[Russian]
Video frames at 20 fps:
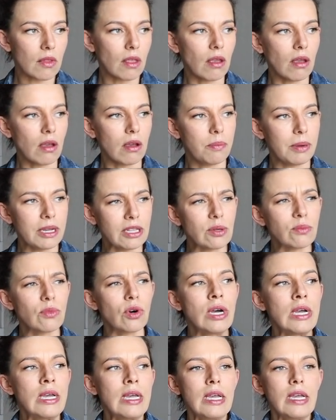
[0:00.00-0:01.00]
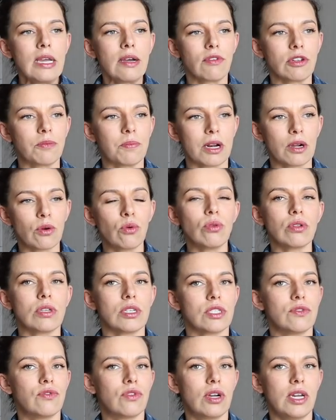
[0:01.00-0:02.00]
Ну, а поэтому вот
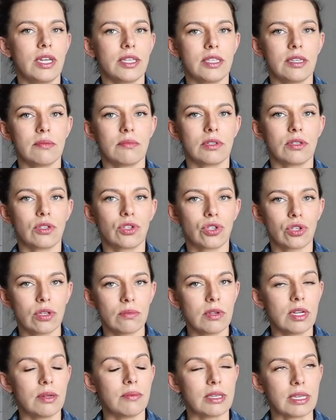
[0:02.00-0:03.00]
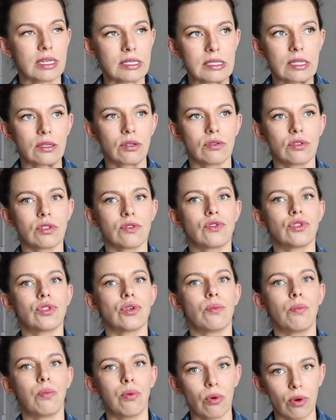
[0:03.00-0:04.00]
прогулки с двухлетним малышом для меня становятся
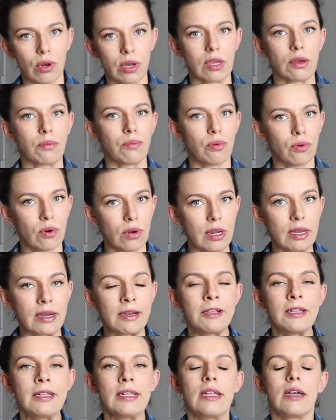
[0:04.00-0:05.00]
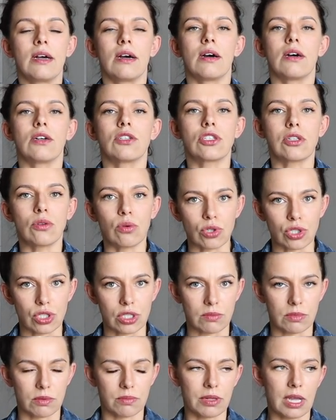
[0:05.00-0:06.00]
все более и более а, сложными.